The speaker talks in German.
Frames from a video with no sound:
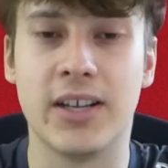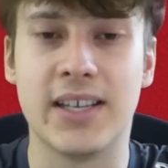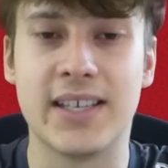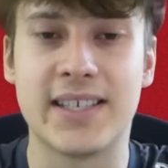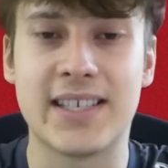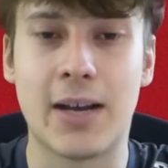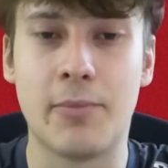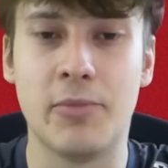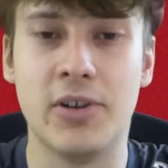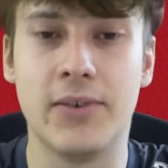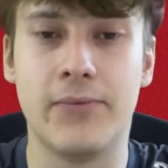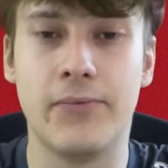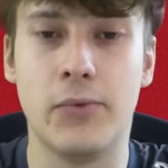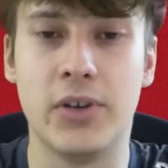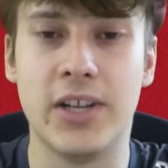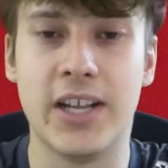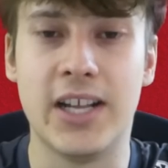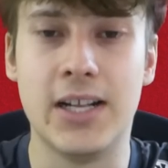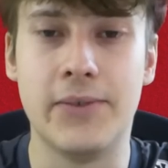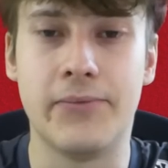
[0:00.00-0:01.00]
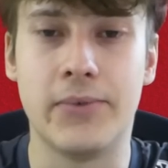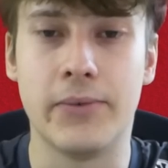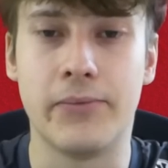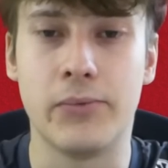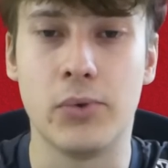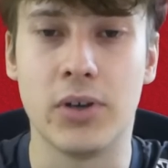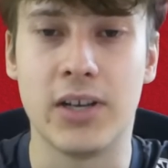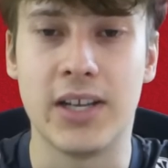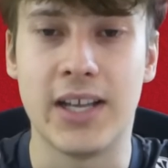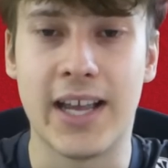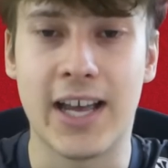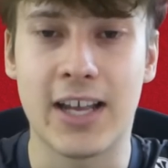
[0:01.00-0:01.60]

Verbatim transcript: gesammelt für die Hilfe für die